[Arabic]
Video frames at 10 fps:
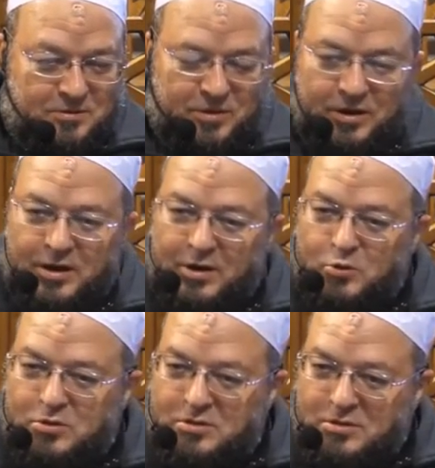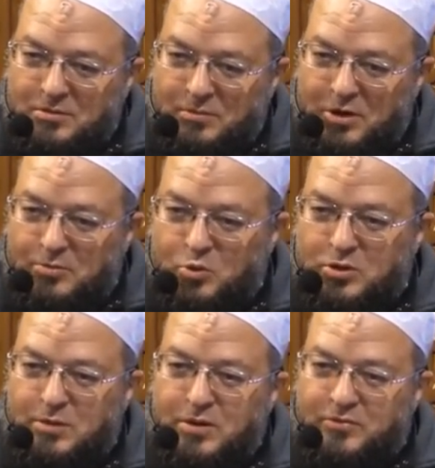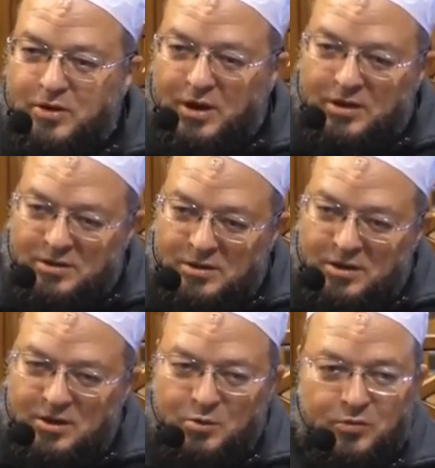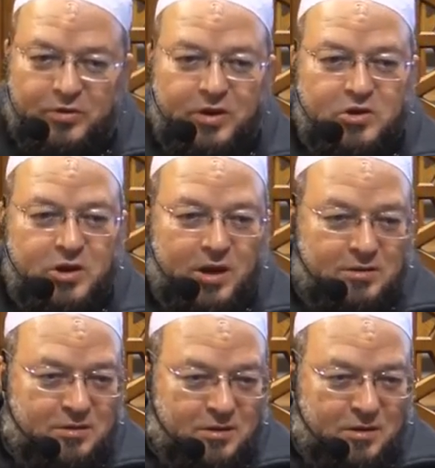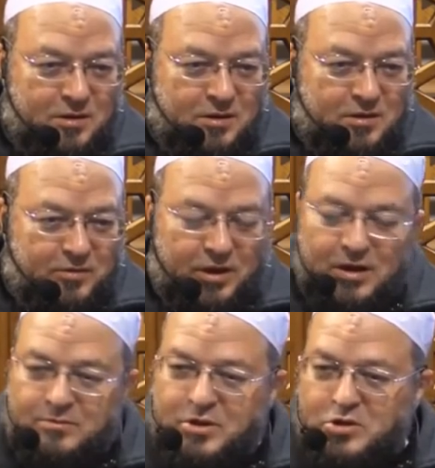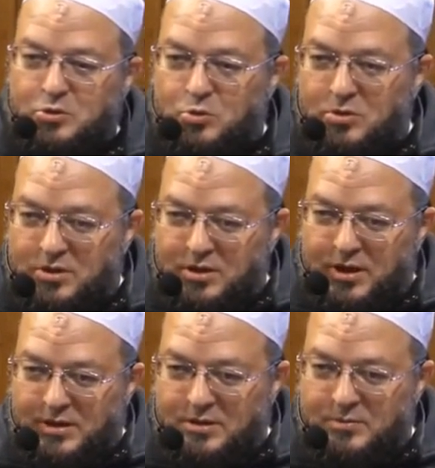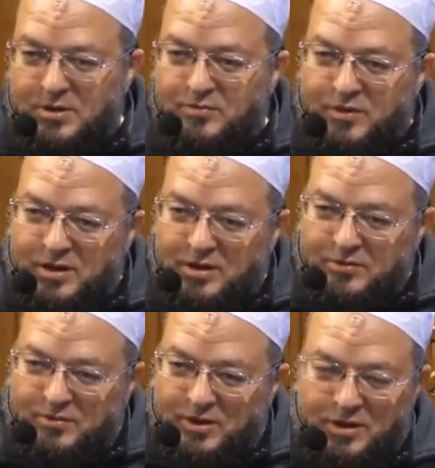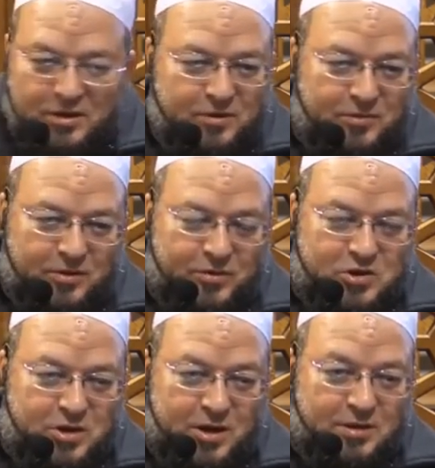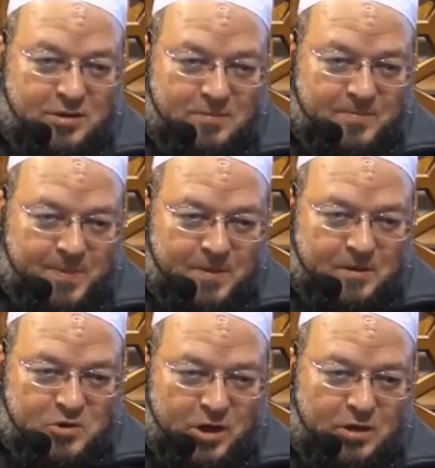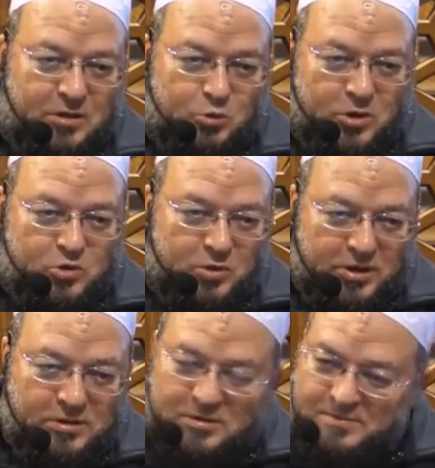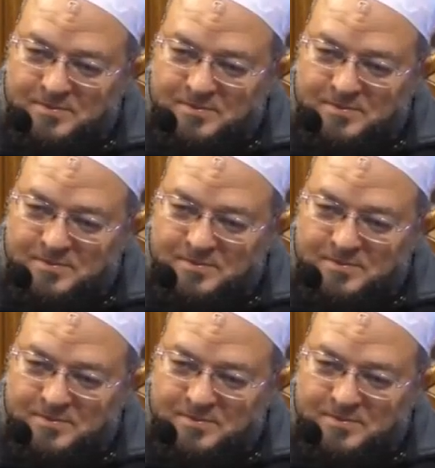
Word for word: فرهان مقبوضة يبقى في رهن وفي إشهاد فإن لم تجدوا كاتبا فالشهادة شهادة رجلين